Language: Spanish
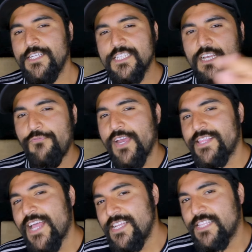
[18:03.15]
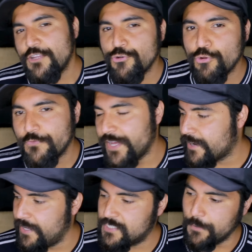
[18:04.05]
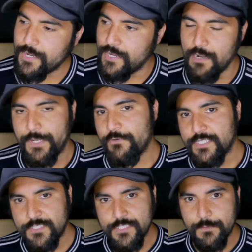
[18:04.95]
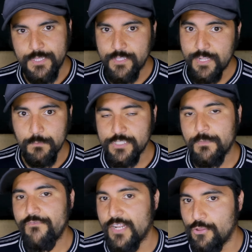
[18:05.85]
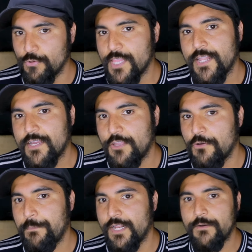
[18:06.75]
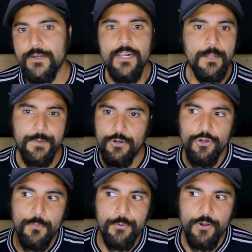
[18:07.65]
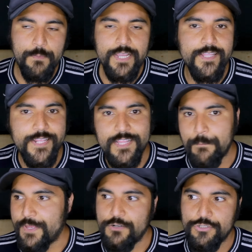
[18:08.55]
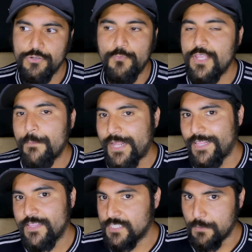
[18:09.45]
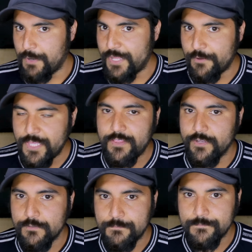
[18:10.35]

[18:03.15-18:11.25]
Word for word: Y esa fue Taita Youtuber. Y sabéis que la película sinceramente tiene muchas más virtudes de las que yo esperaba, pero los problemas que tiene también no son muy aparentes a primera vista.